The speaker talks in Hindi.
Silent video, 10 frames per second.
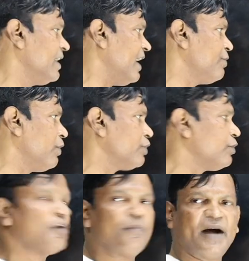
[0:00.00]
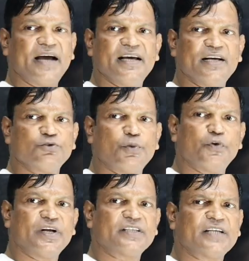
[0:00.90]
यही वो दोनों भाई है जो
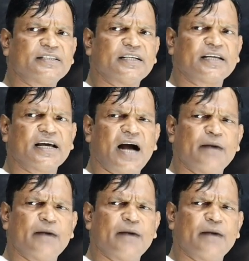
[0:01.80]
पूरे शासन के